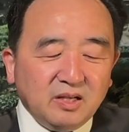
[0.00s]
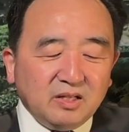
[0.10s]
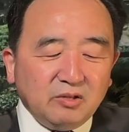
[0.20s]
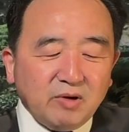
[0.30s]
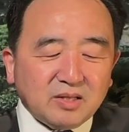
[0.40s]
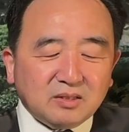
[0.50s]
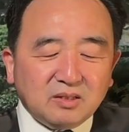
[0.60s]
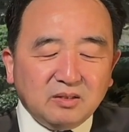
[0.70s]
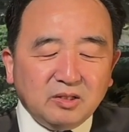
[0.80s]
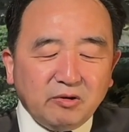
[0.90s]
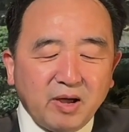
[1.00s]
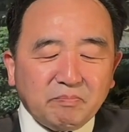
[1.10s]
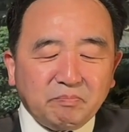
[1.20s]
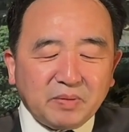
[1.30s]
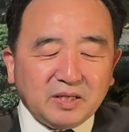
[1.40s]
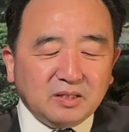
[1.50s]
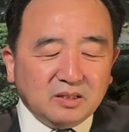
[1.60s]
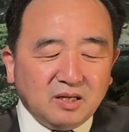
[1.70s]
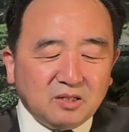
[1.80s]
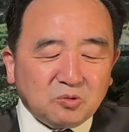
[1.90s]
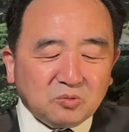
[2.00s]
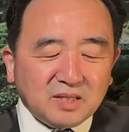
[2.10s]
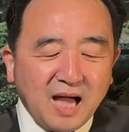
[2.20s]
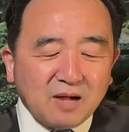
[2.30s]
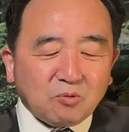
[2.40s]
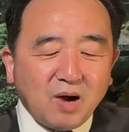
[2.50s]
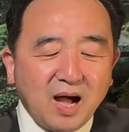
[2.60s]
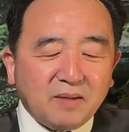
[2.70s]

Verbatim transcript: 医院医院被儿童压垮，